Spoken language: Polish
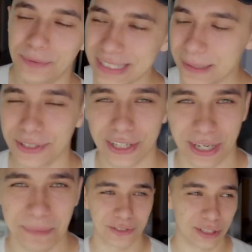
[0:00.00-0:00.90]
i przyznam
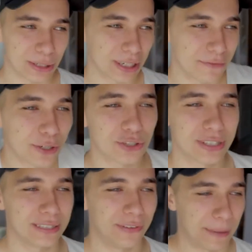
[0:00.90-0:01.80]
szczerze, że trochę
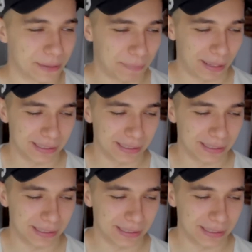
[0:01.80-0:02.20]
wykorzystywałem te